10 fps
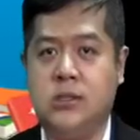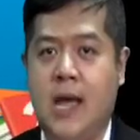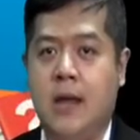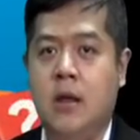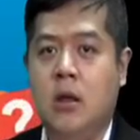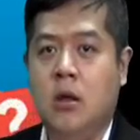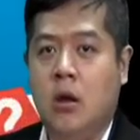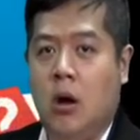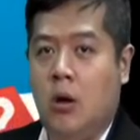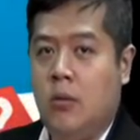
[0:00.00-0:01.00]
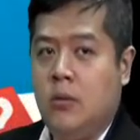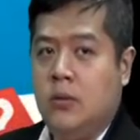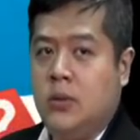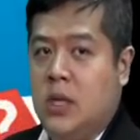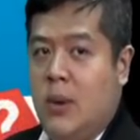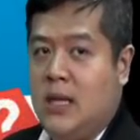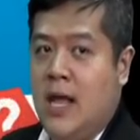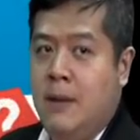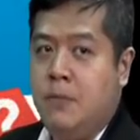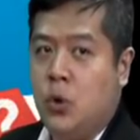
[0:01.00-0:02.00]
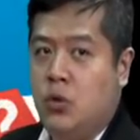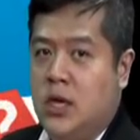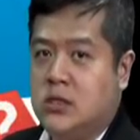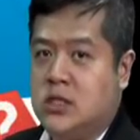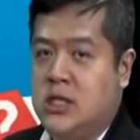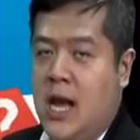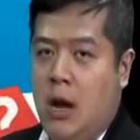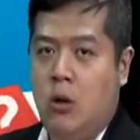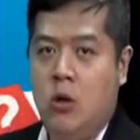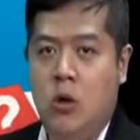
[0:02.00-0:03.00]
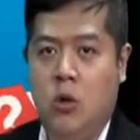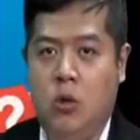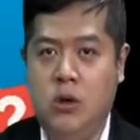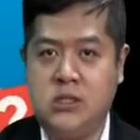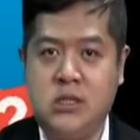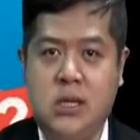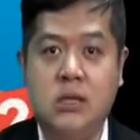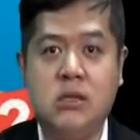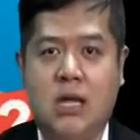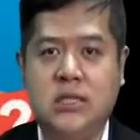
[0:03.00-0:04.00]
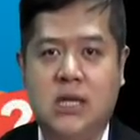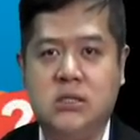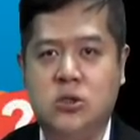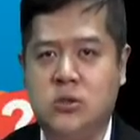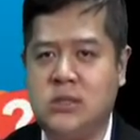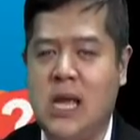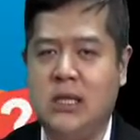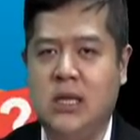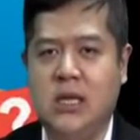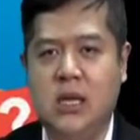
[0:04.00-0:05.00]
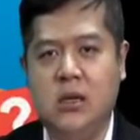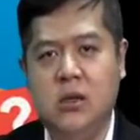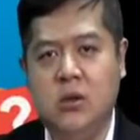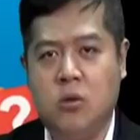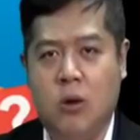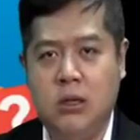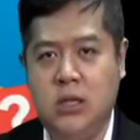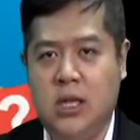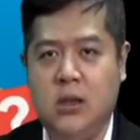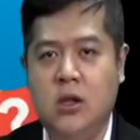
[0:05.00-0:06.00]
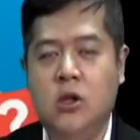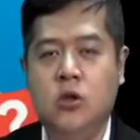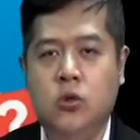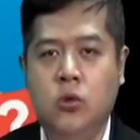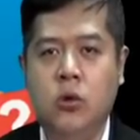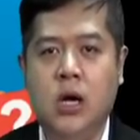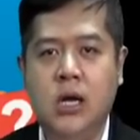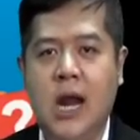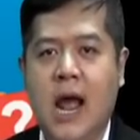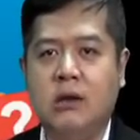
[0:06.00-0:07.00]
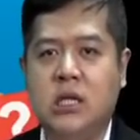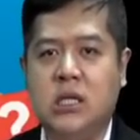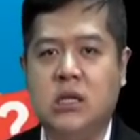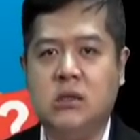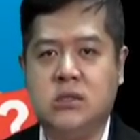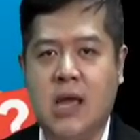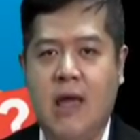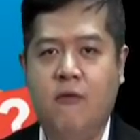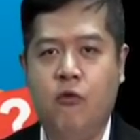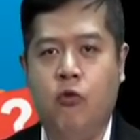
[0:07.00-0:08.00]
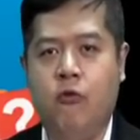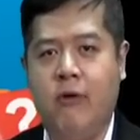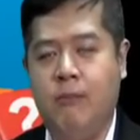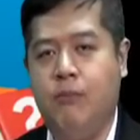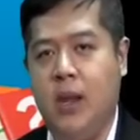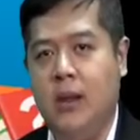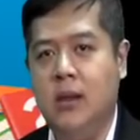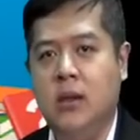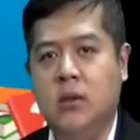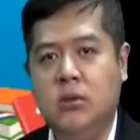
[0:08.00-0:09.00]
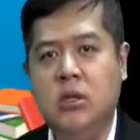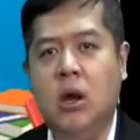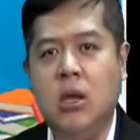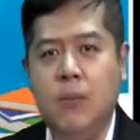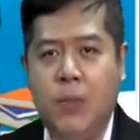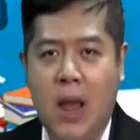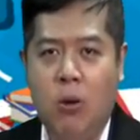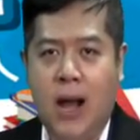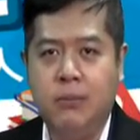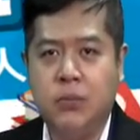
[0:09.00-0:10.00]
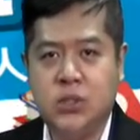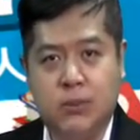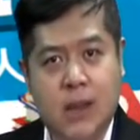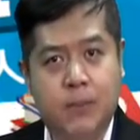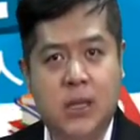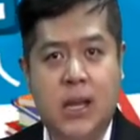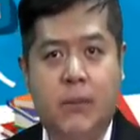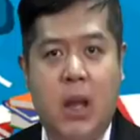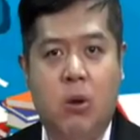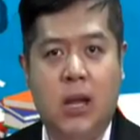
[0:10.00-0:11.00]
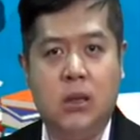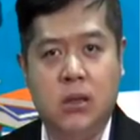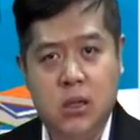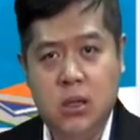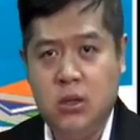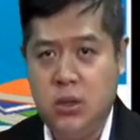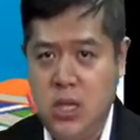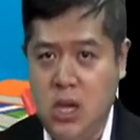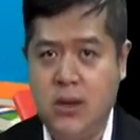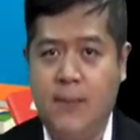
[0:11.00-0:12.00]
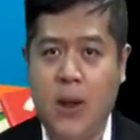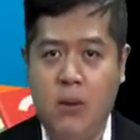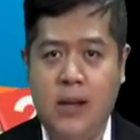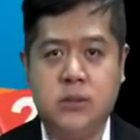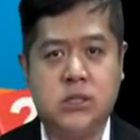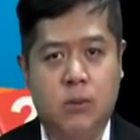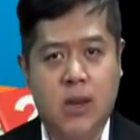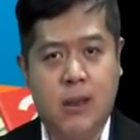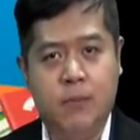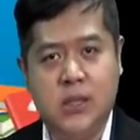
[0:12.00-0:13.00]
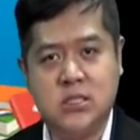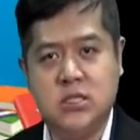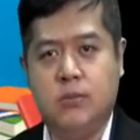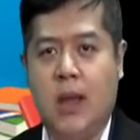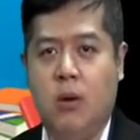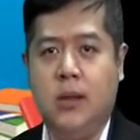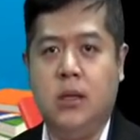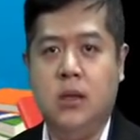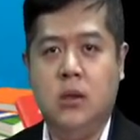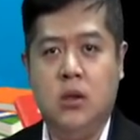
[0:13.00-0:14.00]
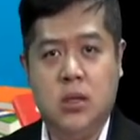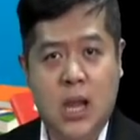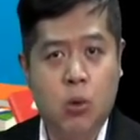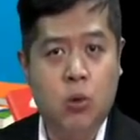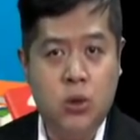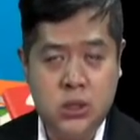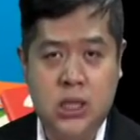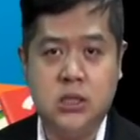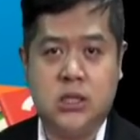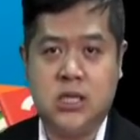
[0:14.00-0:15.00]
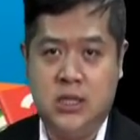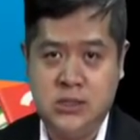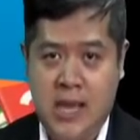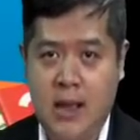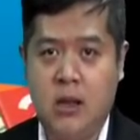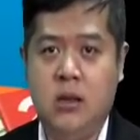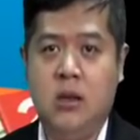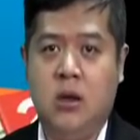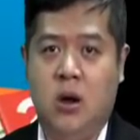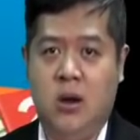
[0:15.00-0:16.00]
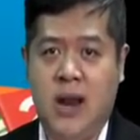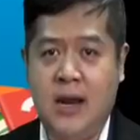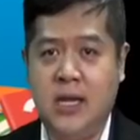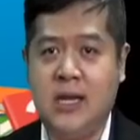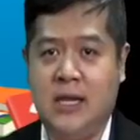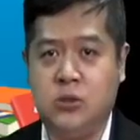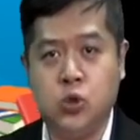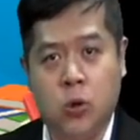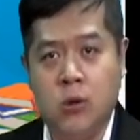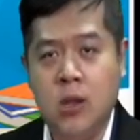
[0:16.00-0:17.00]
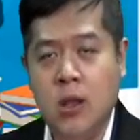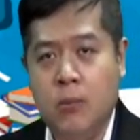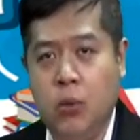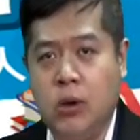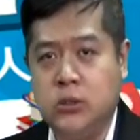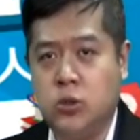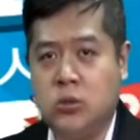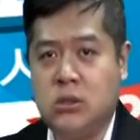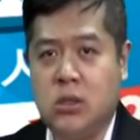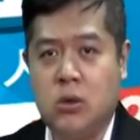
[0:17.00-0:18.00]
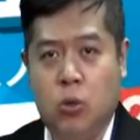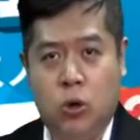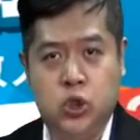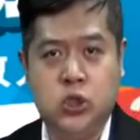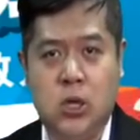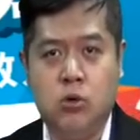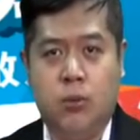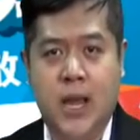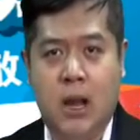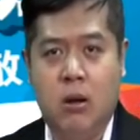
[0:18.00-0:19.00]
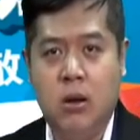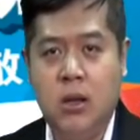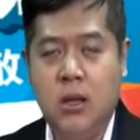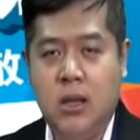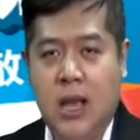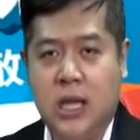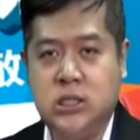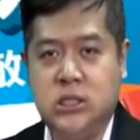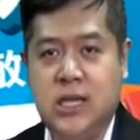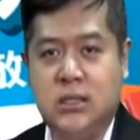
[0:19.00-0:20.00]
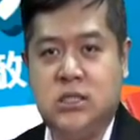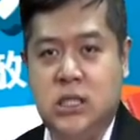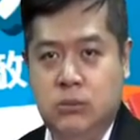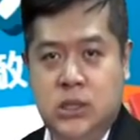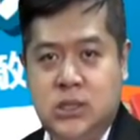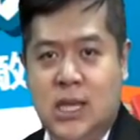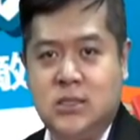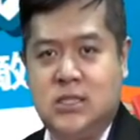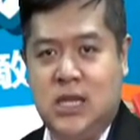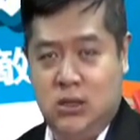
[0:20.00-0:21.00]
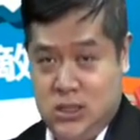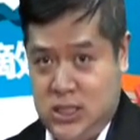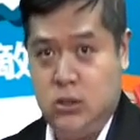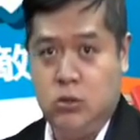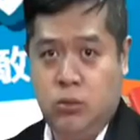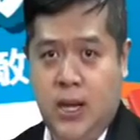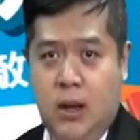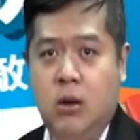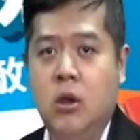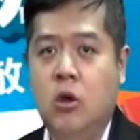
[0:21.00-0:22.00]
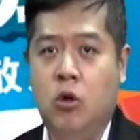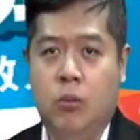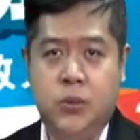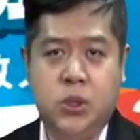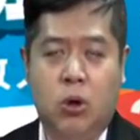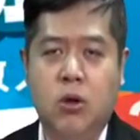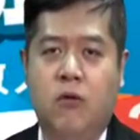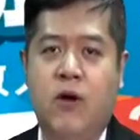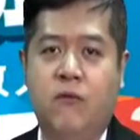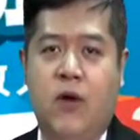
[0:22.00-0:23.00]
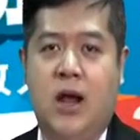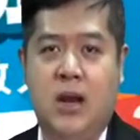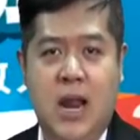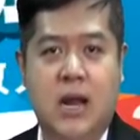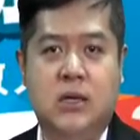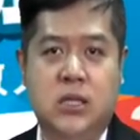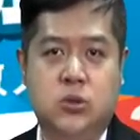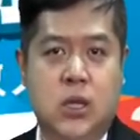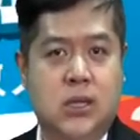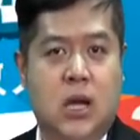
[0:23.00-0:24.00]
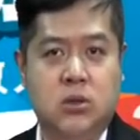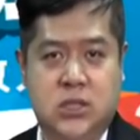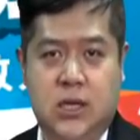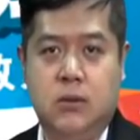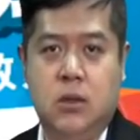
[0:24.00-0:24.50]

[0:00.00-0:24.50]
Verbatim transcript: 在哦礼拜天五月二十七号，我会跟大家去上的一个观念，如何让你的财富翻倍？你有一百万，怎么样变两百万？你有两百万，怎么样变四百万？要稳定的成长，哦，让你敢做，不管做国巨这种股票，还是像景明这样子小小的股票，我们都有方法让你赚到钱，